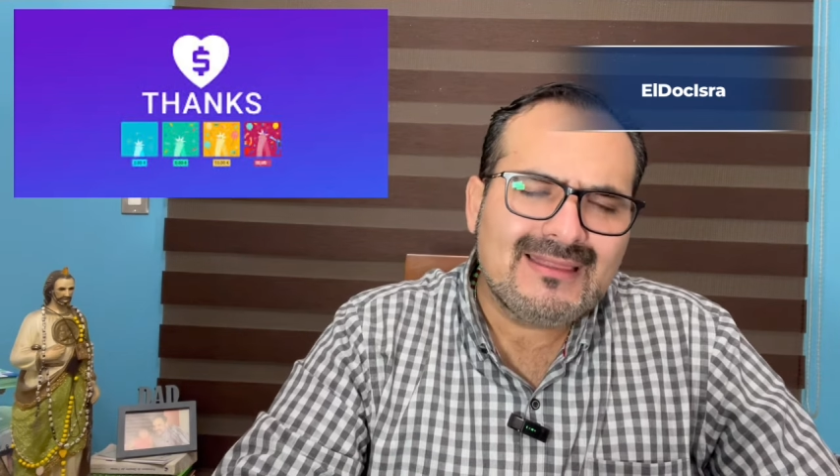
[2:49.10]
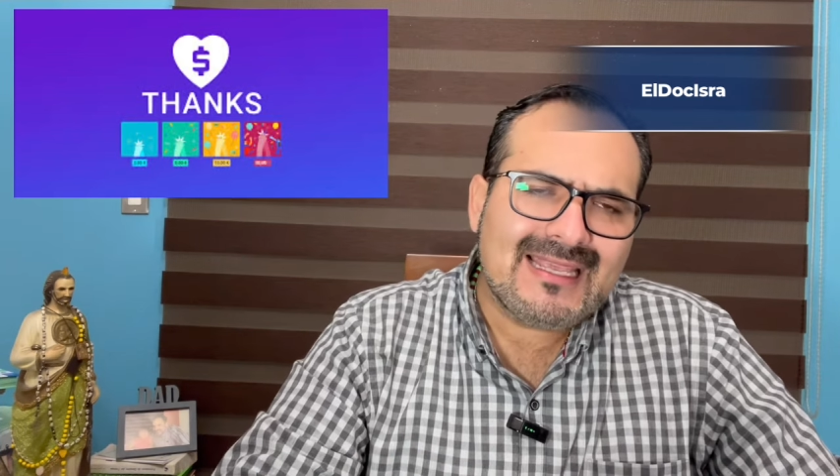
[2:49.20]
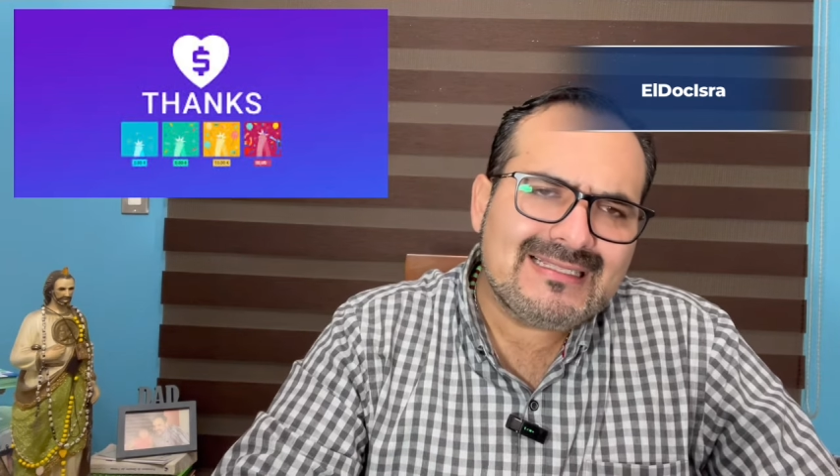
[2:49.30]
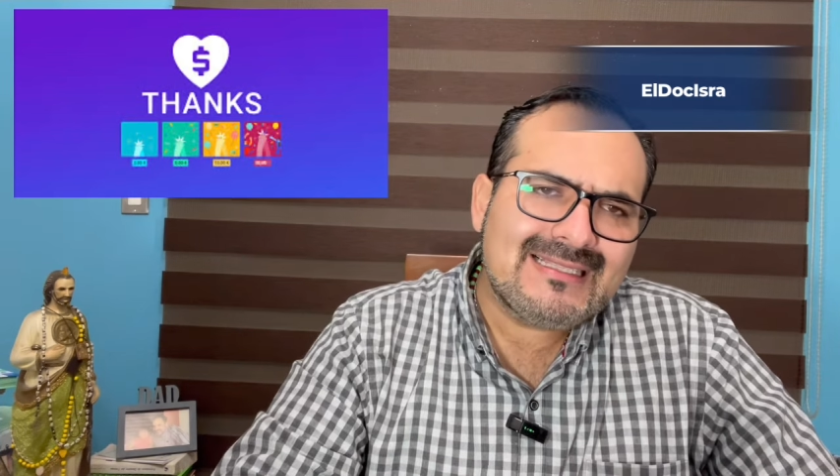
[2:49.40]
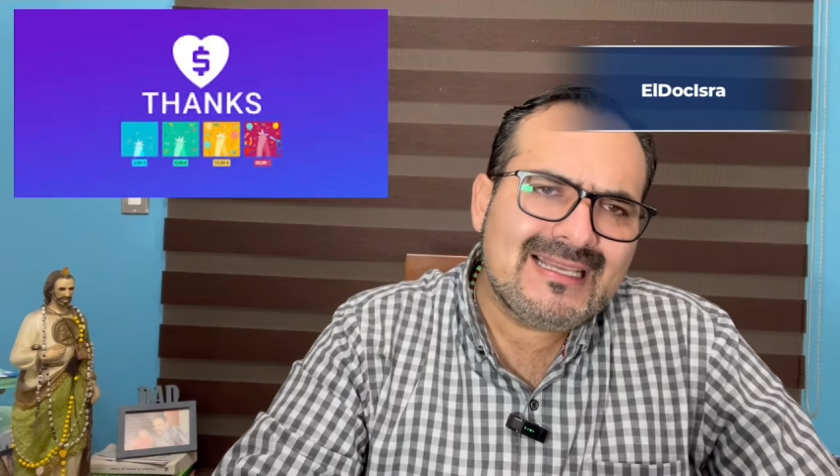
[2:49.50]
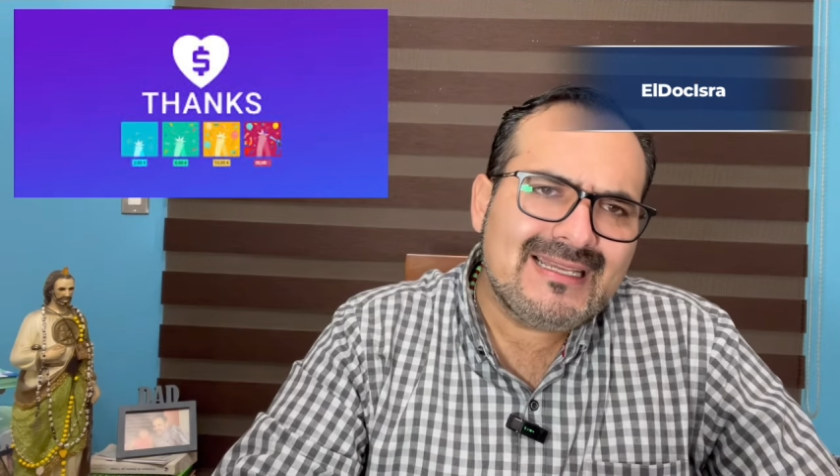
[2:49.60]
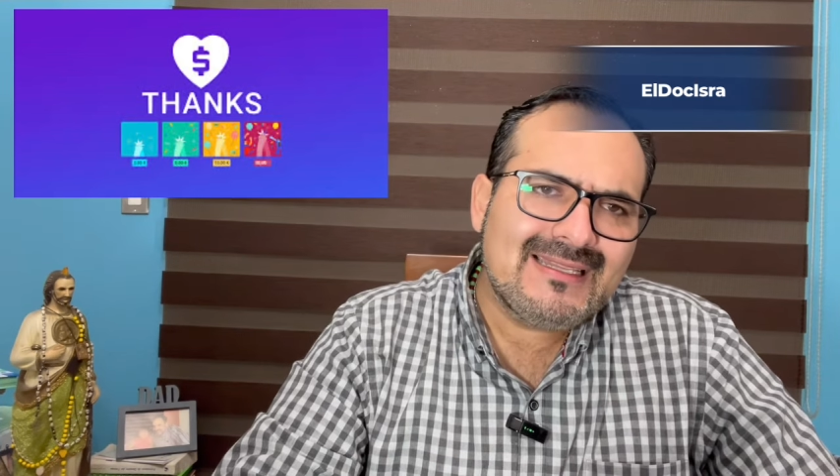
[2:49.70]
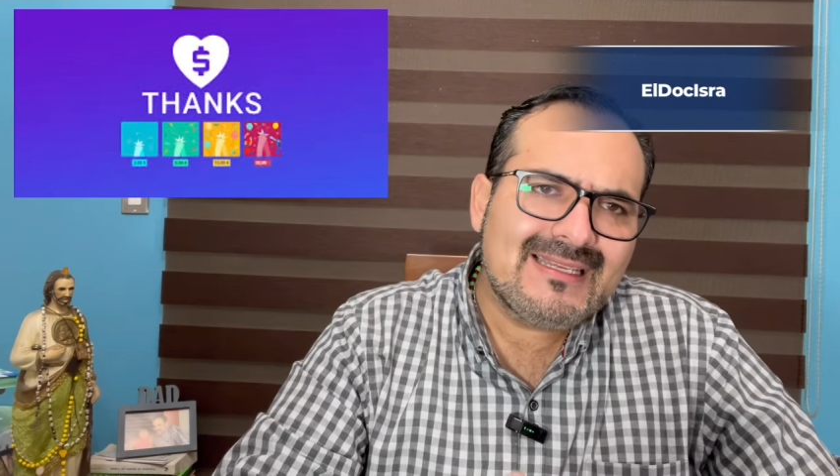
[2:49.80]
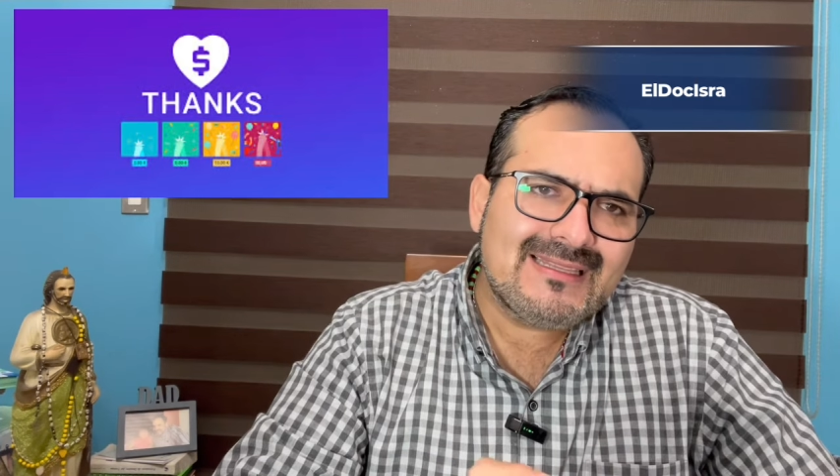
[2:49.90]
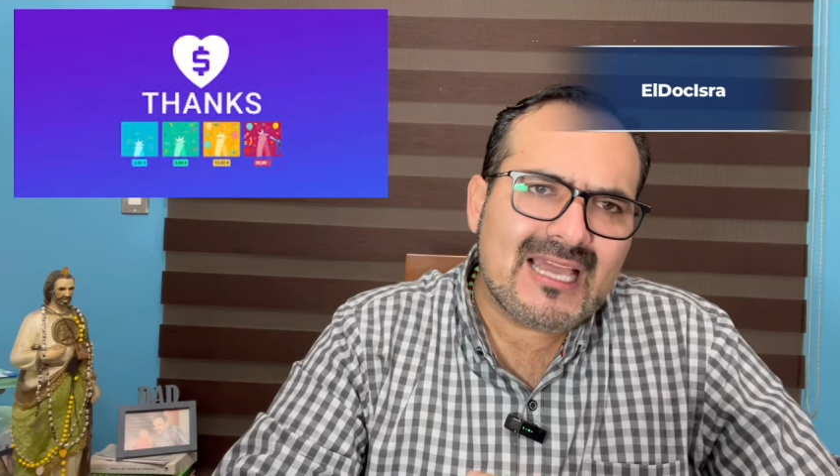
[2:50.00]

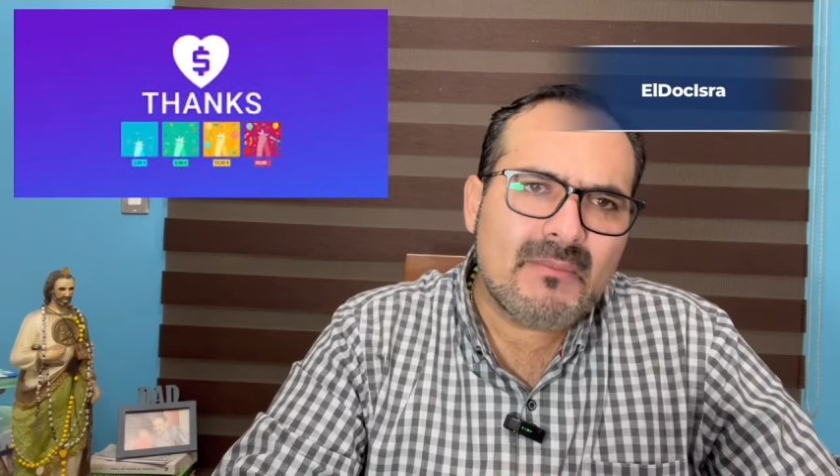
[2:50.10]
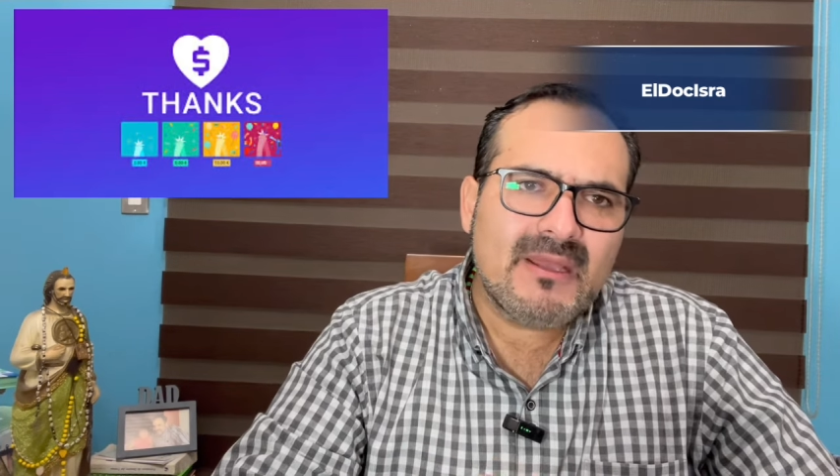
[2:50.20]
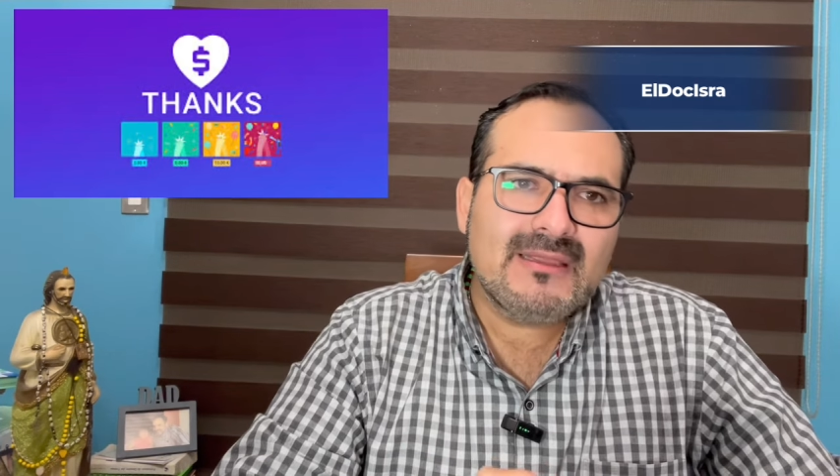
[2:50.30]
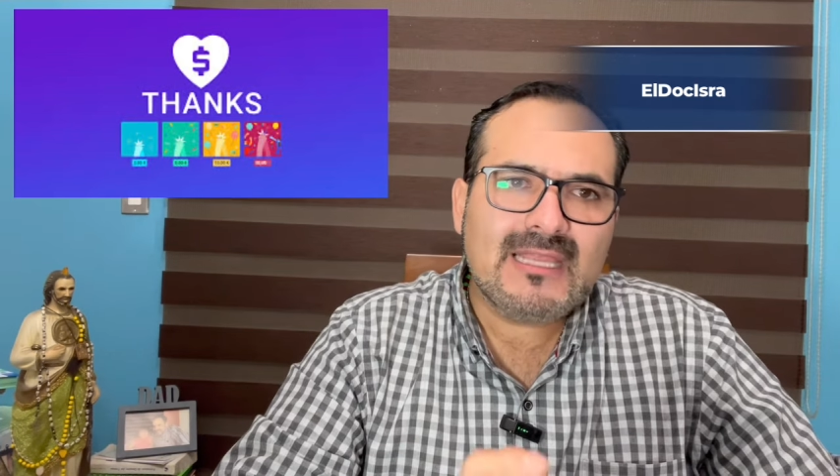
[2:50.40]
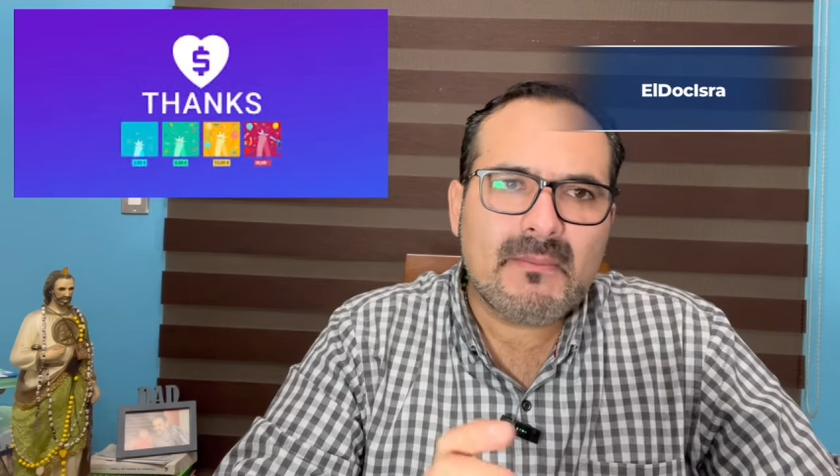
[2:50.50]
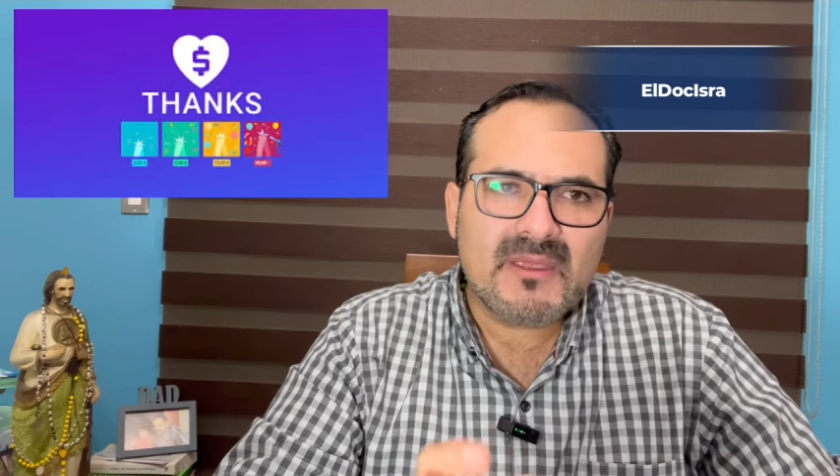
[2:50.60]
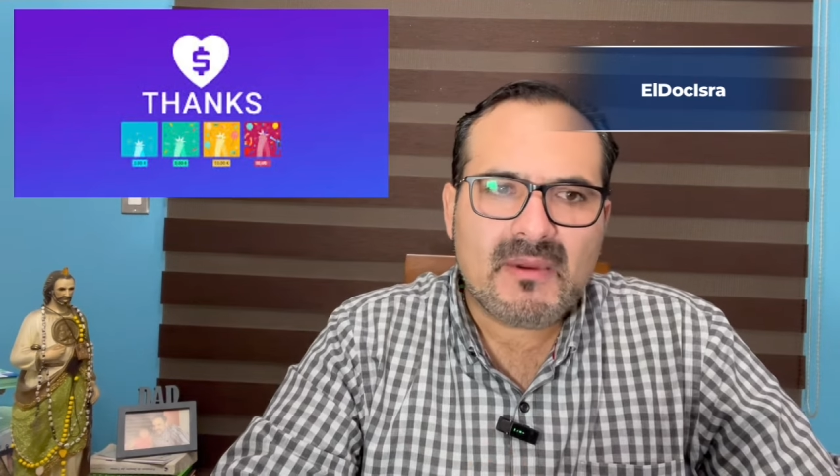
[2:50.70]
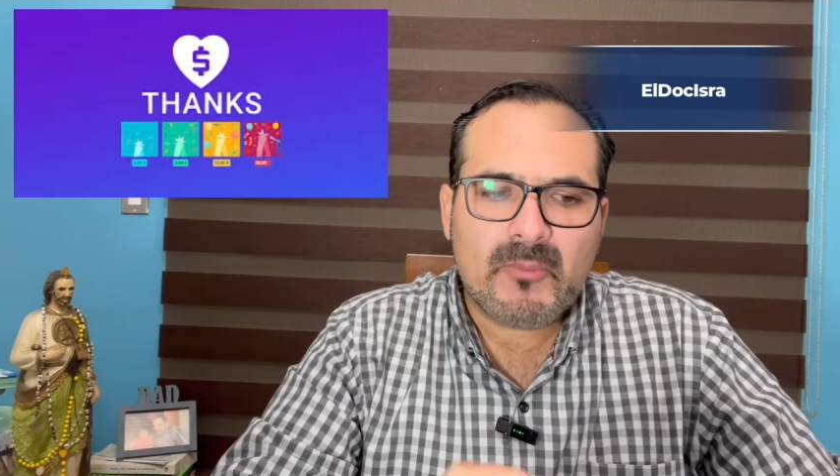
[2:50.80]
Este dictamen también